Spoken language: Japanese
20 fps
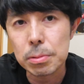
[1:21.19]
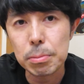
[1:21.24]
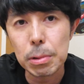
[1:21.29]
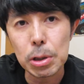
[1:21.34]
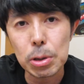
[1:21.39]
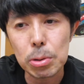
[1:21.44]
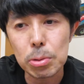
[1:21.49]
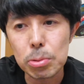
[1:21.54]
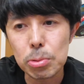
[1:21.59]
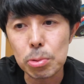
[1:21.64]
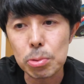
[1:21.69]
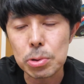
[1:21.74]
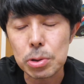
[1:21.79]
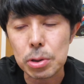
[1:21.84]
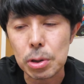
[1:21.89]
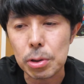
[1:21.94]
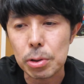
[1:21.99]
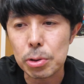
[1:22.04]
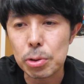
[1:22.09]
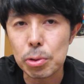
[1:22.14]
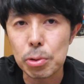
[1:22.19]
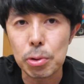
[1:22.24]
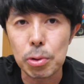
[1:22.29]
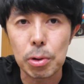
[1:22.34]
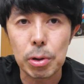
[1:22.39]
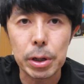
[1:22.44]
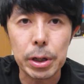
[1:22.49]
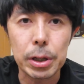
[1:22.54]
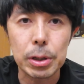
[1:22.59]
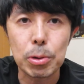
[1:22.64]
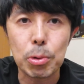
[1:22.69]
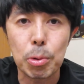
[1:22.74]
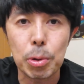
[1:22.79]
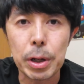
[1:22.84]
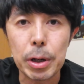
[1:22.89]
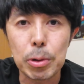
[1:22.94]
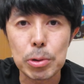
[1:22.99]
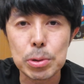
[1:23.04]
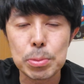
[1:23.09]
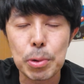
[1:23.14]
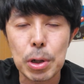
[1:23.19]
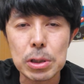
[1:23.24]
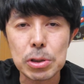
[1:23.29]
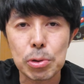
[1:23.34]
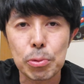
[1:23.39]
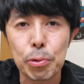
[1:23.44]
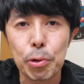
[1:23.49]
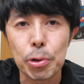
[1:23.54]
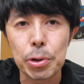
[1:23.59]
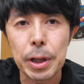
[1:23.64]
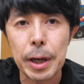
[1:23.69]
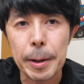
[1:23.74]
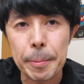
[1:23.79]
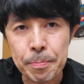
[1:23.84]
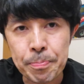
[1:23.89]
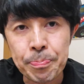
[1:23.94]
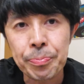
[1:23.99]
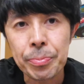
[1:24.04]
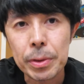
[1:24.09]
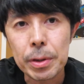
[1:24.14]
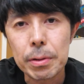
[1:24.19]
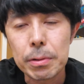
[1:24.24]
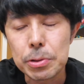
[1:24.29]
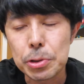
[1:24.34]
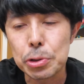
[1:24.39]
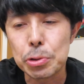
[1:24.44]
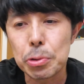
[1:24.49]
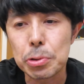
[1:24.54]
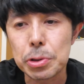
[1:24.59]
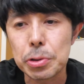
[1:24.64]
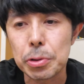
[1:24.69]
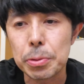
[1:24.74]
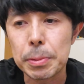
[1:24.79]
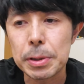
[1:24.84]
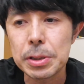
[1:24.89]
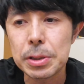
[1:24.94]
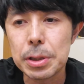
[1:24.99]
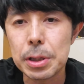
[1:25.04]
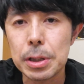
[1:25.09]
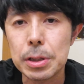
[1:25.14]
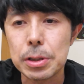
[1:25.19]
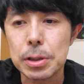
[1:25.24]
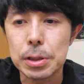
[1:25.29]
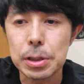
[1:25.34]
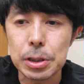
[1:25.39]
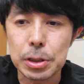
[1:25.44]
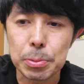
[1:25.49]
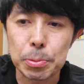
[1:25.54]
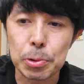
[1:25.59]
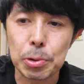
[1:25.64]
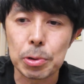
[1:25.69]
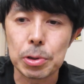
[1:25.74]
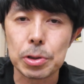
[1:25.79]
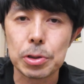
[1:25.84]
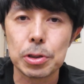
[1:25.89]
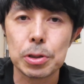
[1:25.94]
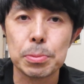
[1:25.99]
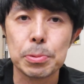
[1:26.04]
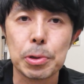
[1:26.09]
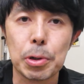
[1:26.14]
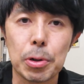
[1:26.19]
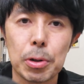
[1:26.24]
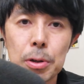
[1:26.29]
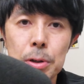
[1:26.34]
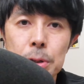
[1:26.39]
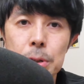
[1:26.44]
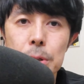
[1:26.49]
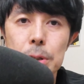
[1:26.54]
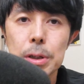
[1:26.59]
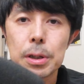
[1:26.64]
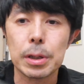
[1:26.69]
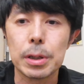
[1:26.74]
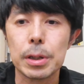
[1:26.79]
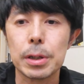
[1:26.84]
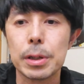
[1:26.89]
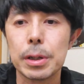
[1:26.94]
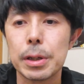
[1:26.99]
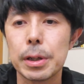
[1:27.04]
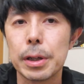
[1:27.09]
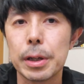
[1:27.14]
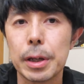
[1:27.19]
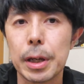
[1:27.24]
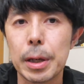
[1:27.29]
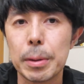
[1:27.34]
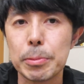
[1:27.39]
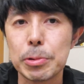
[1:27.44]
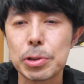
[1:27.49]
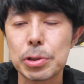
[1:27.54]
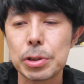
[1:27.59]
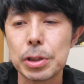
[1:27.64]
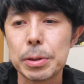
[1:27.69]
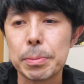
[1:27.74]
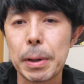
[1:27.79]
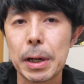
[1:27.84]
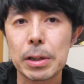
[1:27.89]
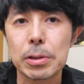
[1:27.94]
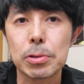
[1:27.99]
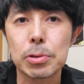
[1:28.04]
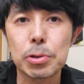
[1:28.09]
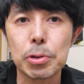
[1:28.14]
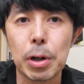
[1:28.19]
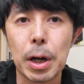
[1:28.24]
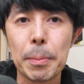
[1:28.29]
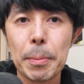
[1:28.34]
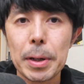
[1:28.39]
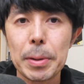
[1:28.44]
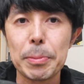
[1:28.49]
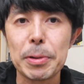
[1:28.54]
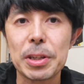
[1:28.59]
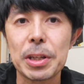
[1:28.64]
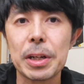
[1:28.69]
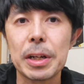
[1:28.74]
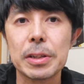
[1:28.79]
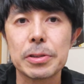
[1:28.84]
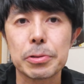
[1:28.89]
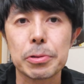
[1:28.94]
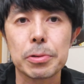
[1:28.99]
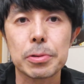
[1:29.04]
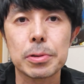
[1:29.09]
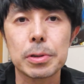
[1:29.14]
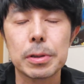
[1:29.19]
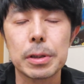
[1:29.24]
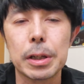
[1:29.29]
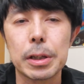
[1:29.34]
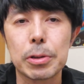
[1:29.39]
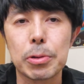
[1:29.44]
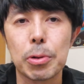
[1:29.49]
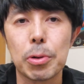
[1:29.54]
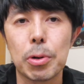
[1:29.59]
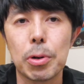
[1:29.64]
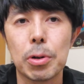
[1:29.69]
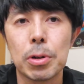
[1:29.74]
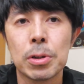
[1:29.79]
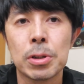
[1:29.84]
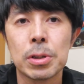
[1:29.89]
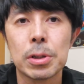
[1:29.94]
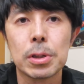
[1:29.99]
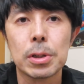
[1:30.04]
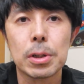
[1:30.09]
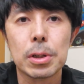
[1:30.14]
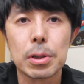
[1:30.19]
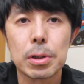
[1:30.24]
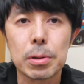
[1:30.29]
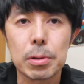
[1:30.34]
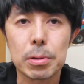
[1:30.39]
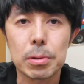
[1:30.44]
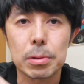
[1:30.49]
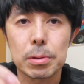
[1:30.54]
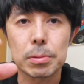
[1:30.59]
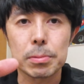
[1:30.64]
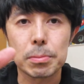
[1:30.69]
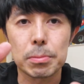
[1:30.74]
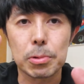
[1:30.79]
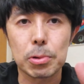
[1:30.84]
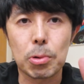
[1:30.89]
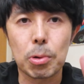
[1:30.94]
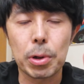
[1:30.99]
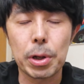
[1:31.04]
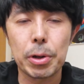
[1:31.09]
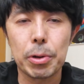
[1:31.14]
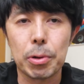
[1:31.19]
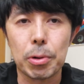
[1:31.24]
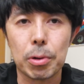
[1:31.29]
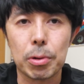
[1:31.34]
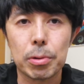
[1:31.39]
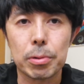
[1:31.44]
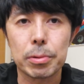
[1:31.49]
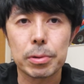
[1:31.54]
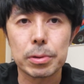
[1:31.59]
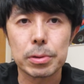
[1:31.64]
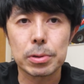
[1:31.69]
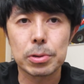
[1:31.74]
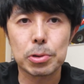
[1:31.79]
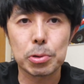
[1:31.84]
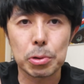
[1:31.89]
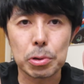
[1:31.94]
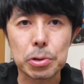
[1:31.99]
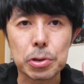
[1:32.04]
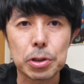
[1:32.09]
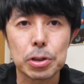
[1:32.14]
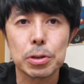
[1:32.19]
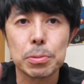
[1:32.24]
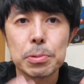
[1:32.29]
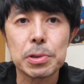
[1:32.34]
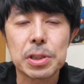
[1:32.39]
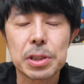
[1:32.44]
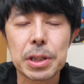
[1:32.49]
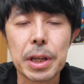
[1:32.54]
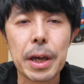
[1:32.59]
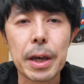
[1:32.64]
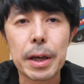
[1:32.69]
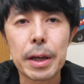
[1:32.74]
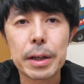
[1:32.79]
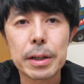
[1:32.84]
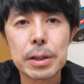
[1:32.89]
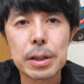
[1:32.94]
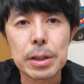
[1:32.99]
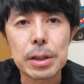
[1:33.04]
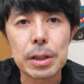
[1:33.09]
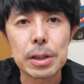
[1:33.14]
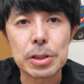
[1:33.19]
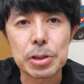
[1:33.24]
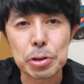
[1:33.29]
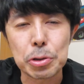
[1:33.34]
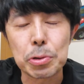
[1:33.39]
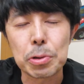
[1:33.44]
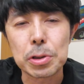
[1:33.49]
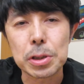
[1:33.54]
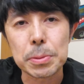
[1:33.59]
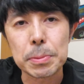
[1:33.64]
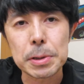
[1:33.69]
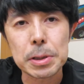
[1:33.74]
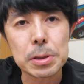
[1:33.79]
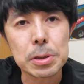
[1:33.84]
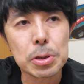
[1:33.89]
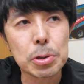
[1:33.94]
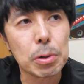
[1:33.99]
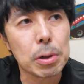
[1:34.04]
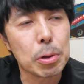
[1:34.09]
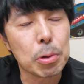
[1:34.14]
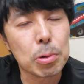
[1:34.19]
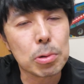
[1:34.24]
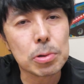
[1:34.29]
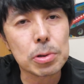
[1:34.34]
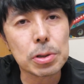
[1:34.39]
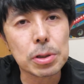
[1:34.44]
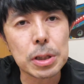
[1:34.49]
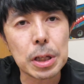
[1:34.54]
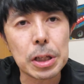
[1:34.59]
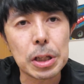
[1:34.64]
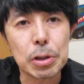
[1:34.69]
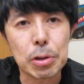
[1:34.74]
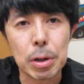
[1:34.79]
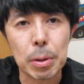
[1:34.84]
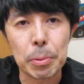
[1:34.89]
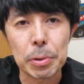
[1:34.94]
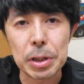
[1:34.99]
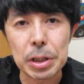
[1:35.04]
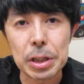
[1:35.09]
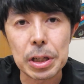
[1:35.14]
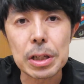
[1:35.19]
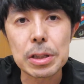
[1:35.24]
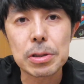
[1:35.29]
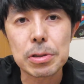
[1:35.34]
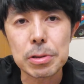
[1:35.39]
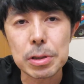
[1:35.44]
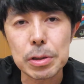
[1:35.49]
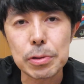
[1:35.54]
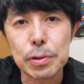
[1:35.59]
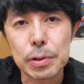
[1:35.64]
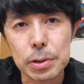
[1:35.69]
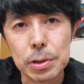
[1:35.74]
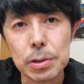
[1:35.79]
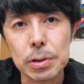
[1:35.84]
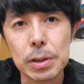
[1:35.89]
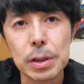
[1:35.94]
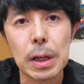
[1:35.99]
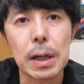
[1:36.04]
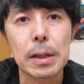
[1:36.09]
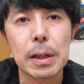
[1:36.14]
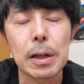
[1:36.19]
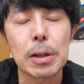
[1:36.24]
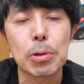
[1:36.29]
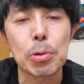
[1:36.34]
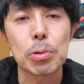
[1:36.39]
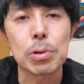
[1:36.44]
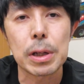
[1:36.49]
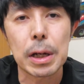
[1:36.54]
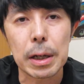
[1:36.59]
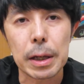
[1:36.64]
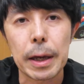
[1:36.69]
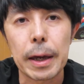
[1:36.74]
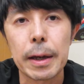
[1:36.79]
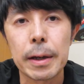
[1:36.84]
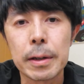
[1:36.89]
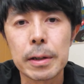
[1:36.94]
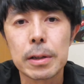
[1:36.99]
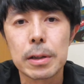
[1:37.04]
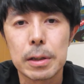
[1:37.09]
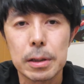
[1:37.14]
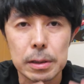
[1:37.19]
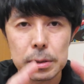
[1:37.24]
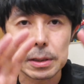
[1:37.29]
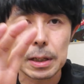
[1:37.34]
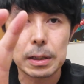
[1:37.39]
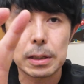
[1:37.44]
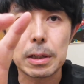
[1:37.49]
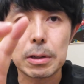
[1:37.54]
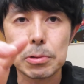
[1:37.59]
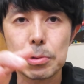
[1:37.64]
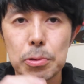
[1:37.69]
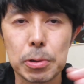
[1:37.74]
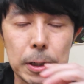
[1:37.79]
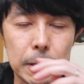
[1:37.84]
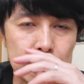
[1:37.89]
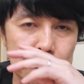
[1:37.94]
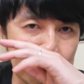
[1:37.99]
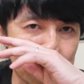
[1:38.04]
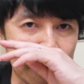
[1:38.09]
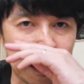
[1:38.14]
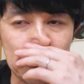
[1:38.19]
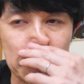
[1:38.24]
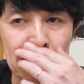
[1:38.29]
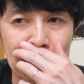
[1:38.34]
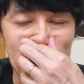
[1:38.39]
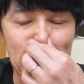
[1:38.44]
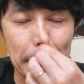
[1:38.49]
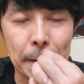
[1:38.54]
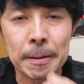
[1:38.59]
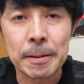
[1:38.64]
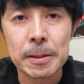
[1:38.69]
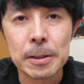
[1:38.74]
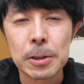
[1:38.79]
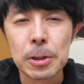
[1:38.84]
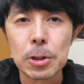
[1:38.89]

まあどうですかね、今日、えっ、ー、とこれ、オズモアクション4で収録しておりまして、いつも通りズームのえー、M3 マイク今日あんまり見切れないでしょえっ、ー、とこれをちょっとズームして、えー、収録してます今日はロックステディとかも入れずに普通にただ単に撮るだけ三脚備え付けなんで